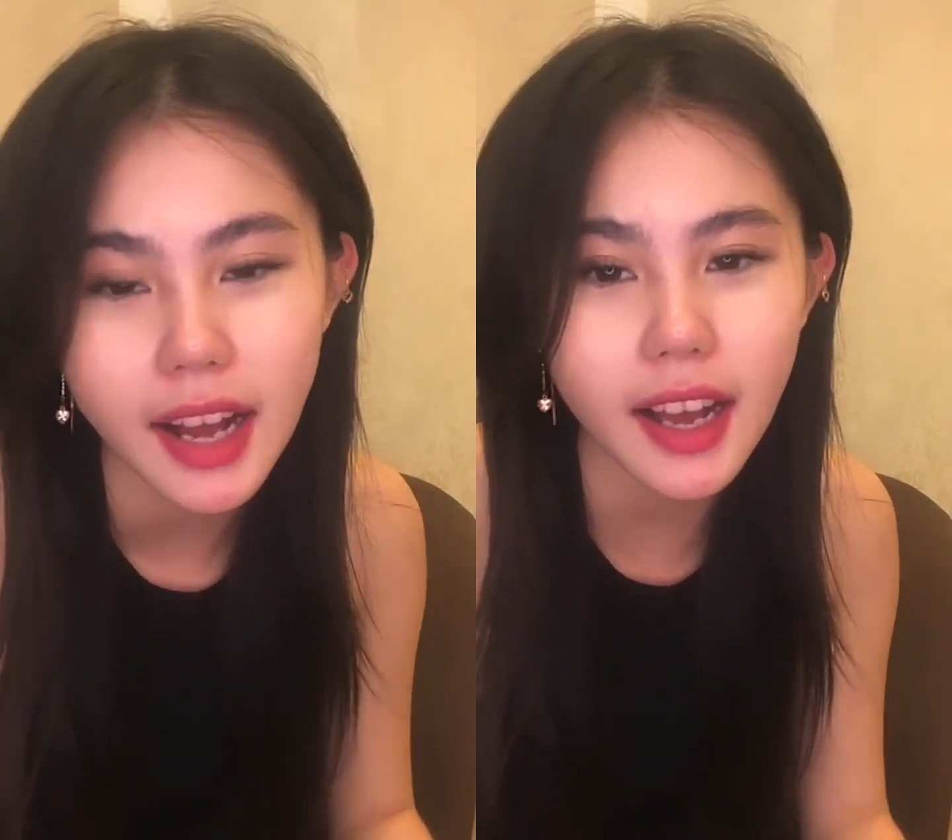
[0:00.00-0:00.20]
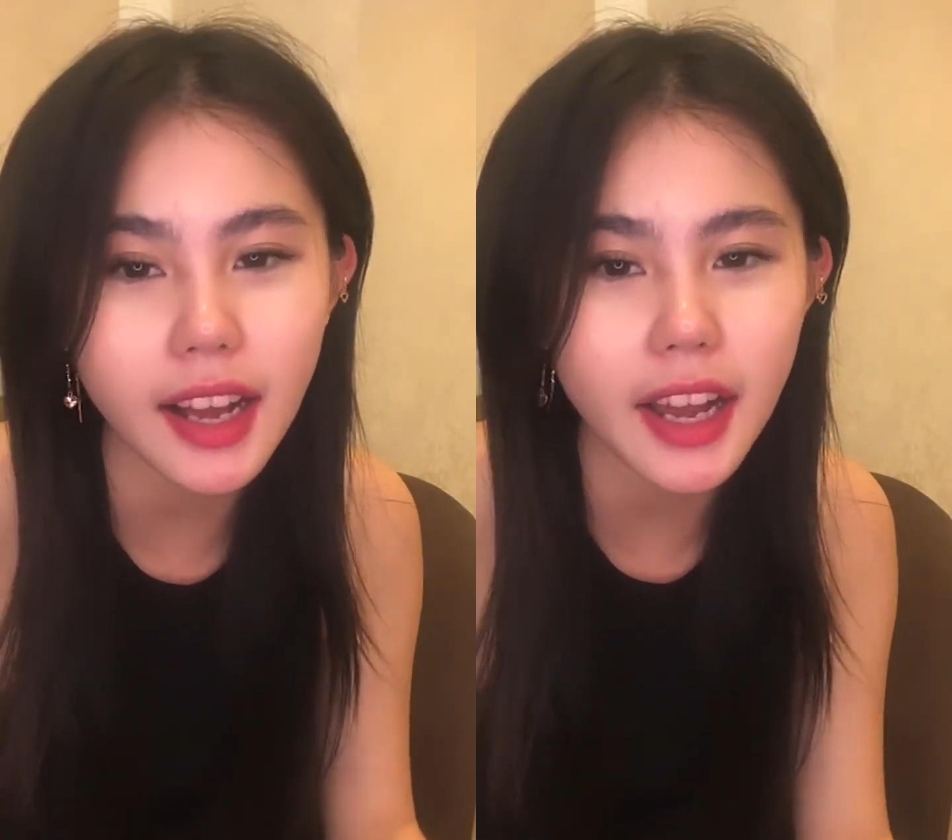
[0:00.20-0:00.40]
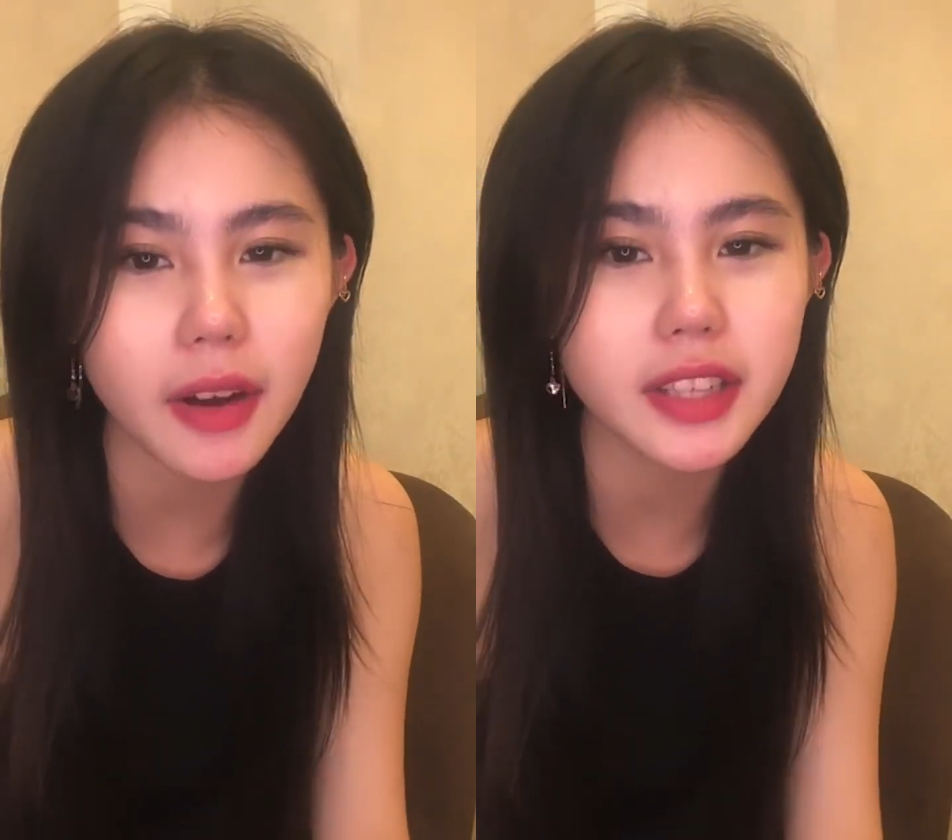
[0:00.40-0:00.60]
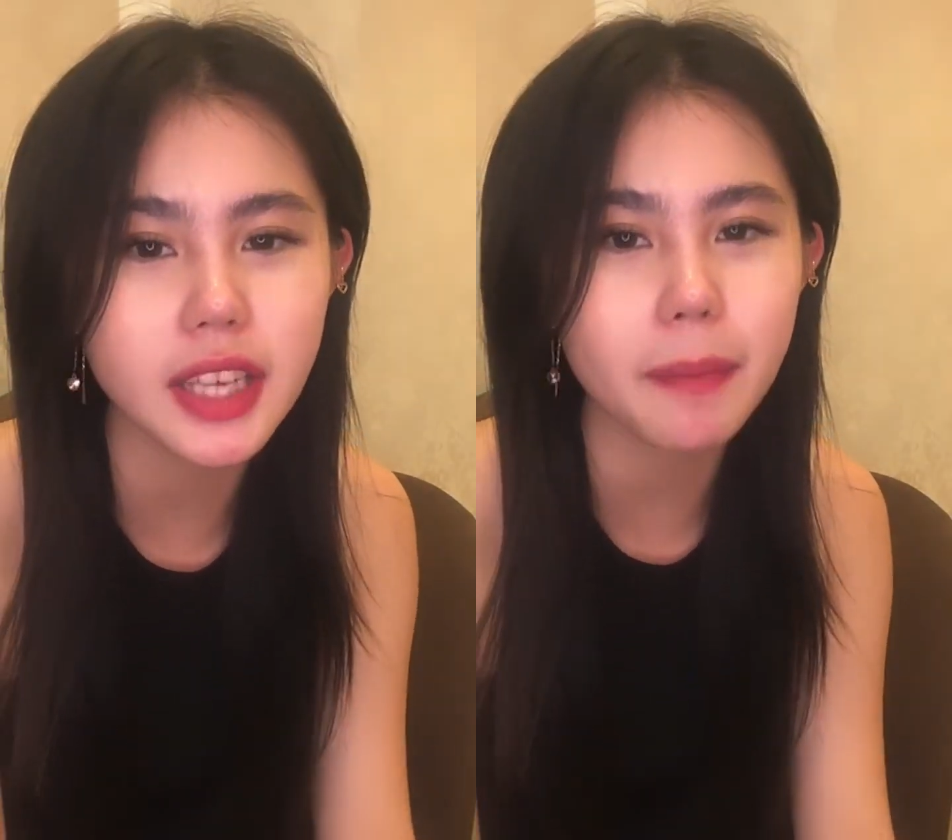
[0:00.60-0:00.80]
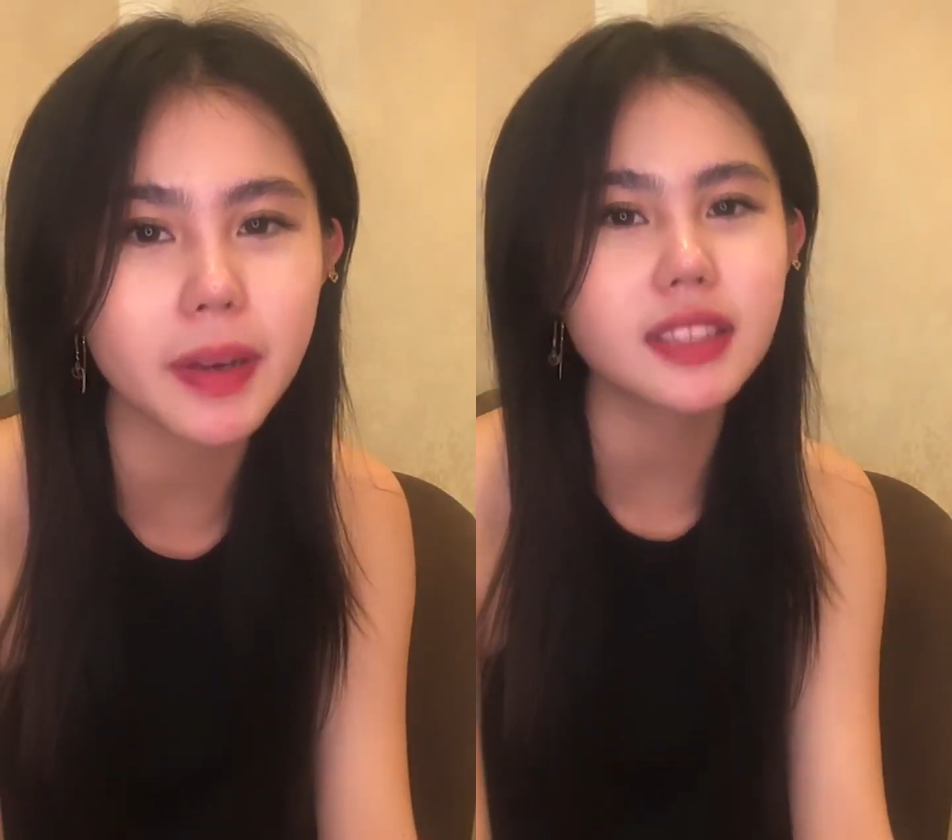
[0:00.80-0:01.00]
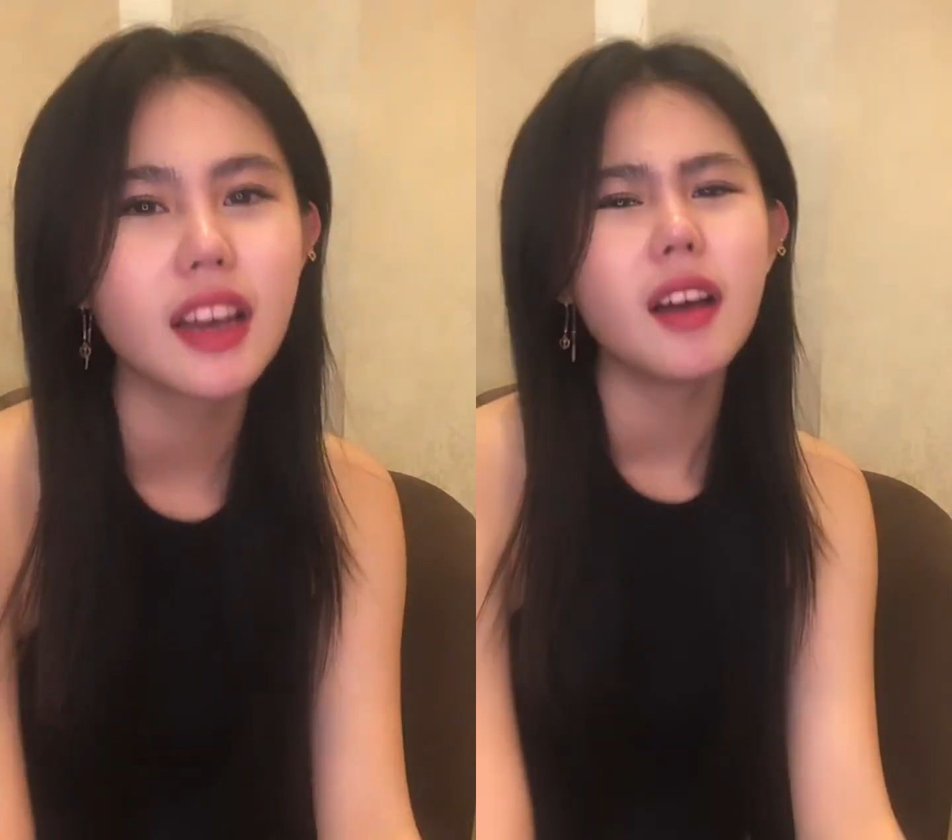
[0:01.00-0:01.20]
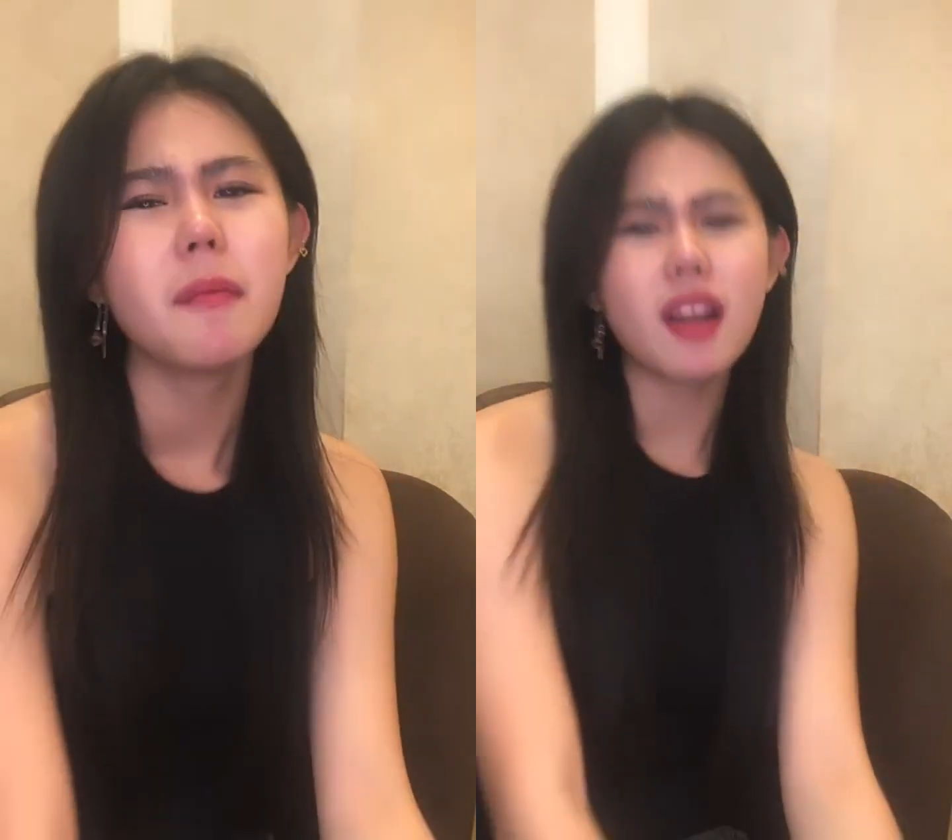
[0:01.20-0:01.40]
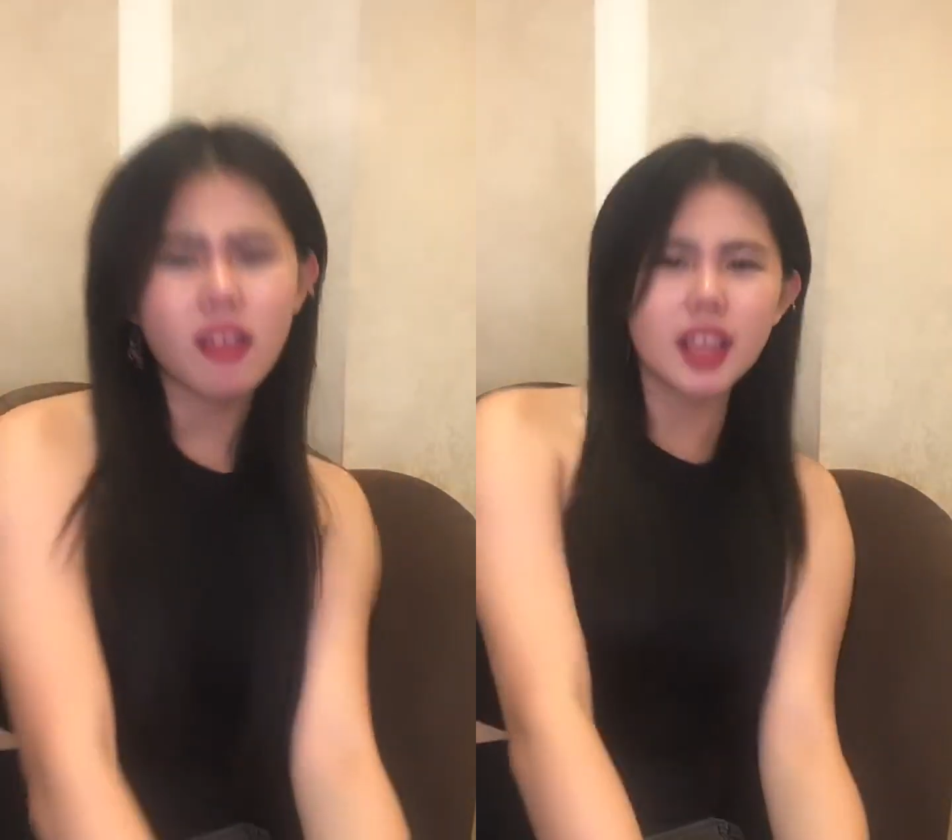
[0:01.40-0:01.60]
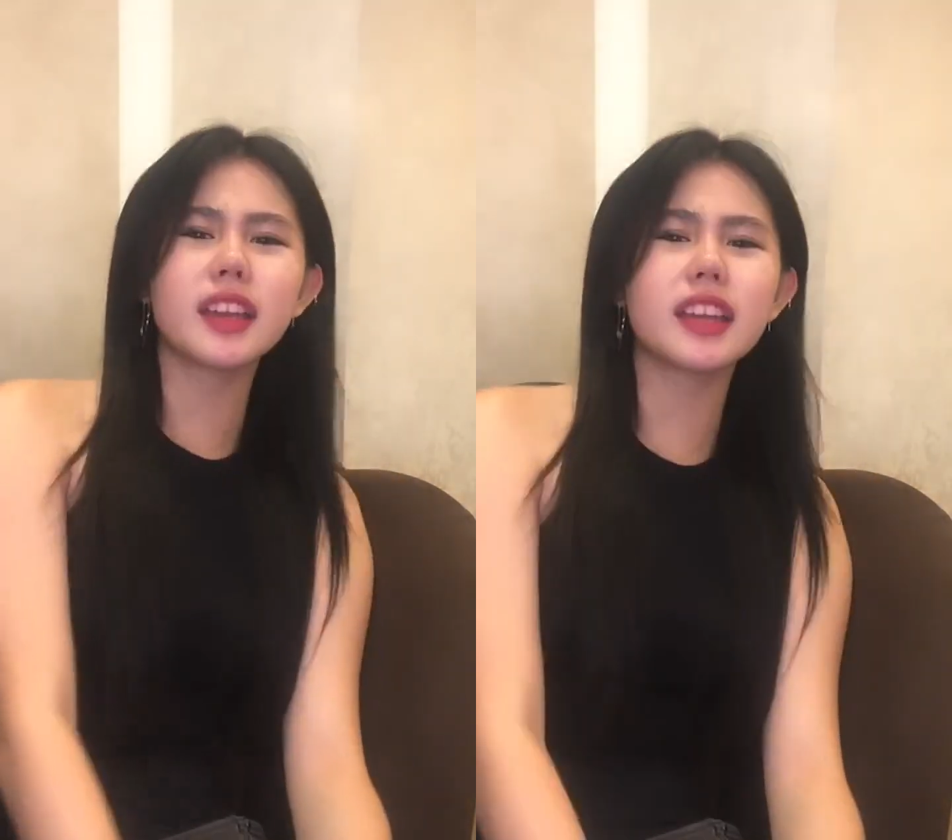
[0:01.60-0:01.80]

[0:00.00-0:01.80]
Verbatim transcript: kakak kayak orang Japanese banyak orang